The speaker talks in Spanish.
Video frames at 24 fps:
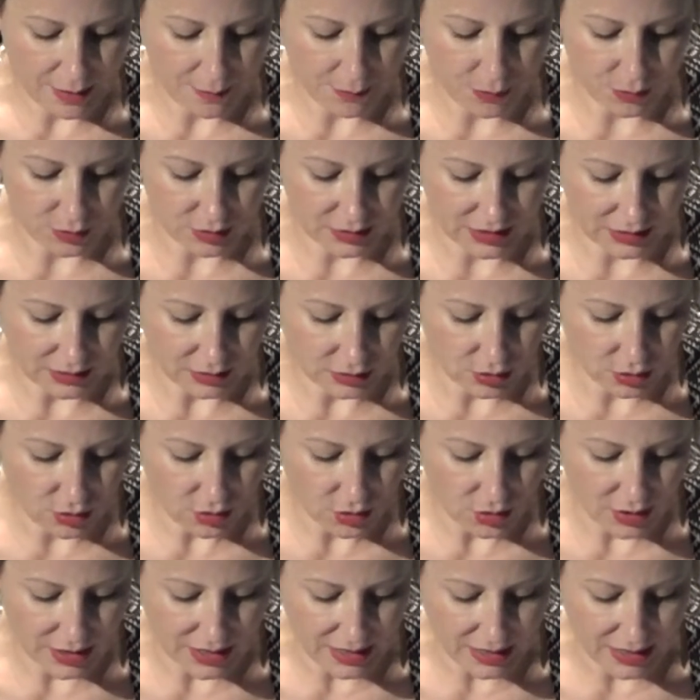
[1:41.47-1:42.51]
por
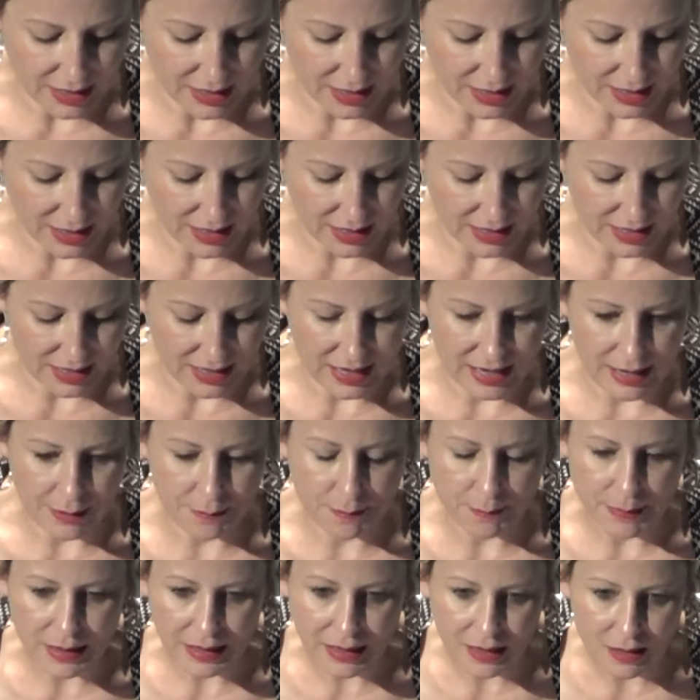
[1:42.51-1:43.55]
tanto, el
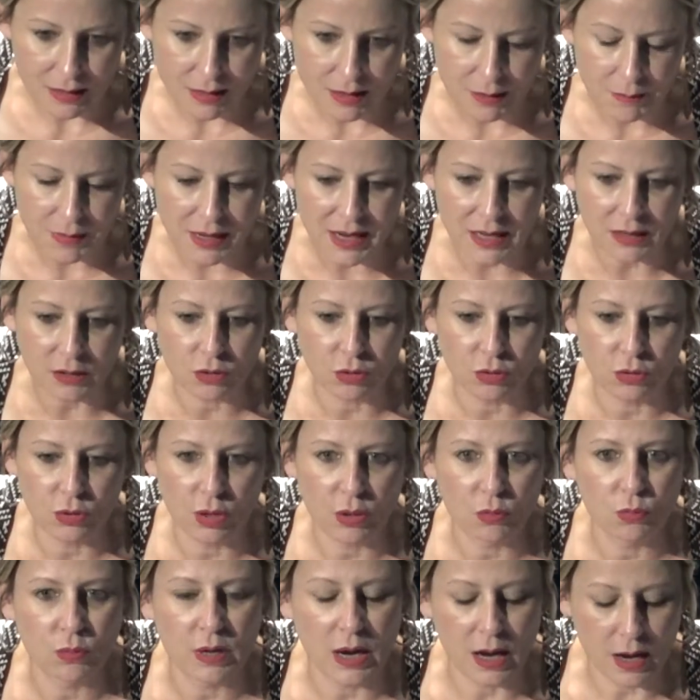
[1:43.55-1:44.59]
envejecimiento no
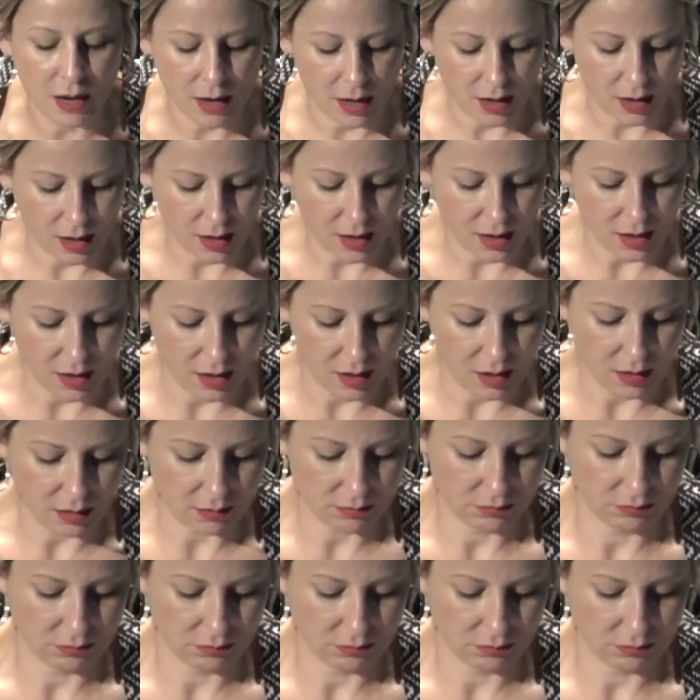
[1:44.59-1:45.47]
es una,